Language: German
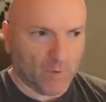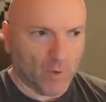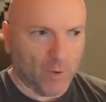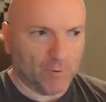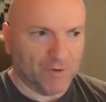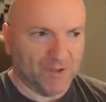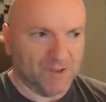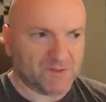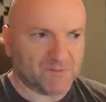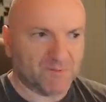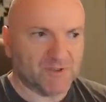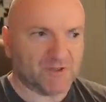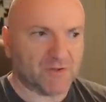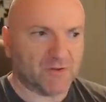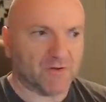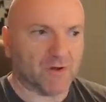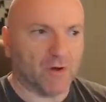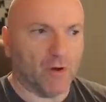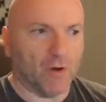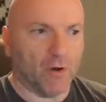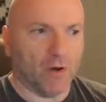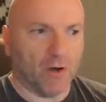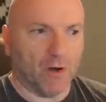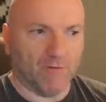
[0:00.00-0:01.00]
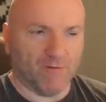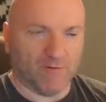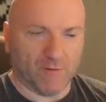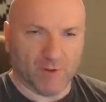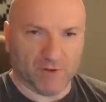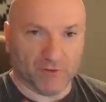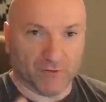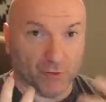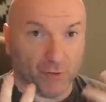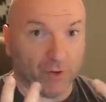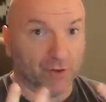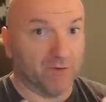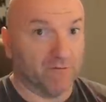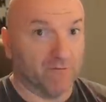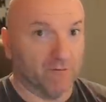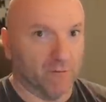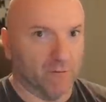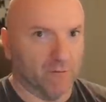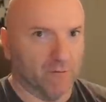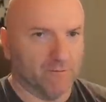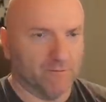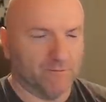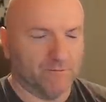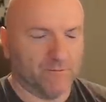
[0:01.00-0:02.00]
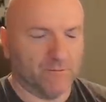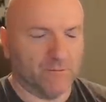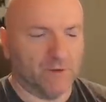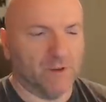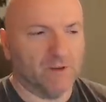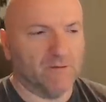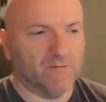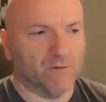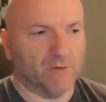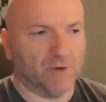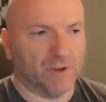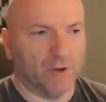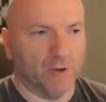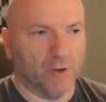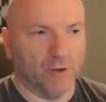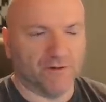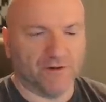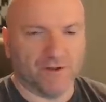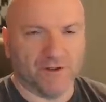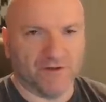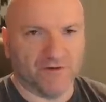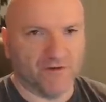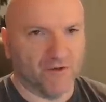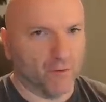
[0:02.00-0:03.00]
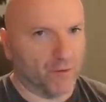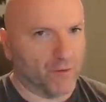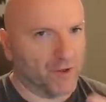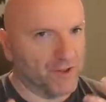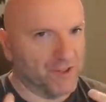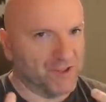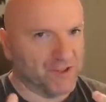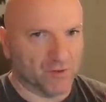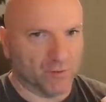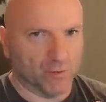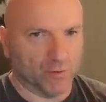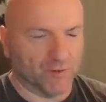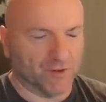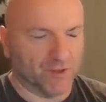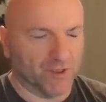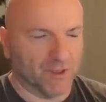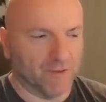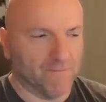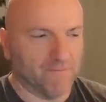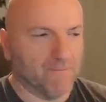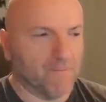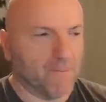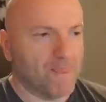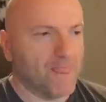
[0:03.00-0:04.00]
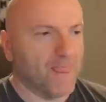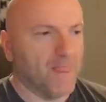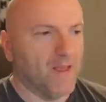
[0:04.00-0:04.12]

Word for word: Und insbesondere auch auf Amateurniveau, ne, wo die Leute die Theorie nicht so gut kennen.